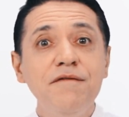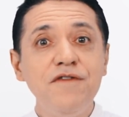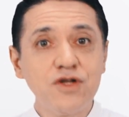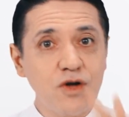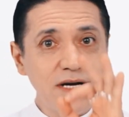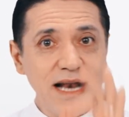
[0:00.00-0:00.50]

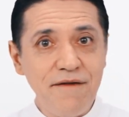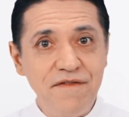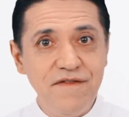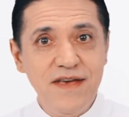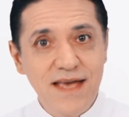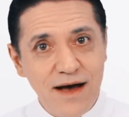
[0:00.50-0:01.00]

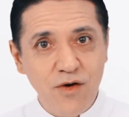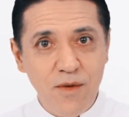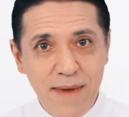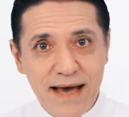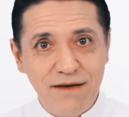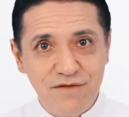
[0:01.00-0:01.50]
Fotografia,
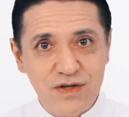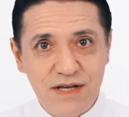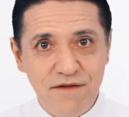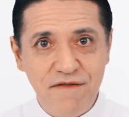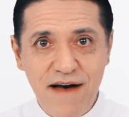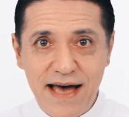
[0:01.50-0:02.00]
como é que
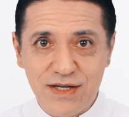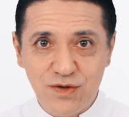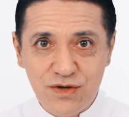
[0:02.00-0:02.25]
você faz?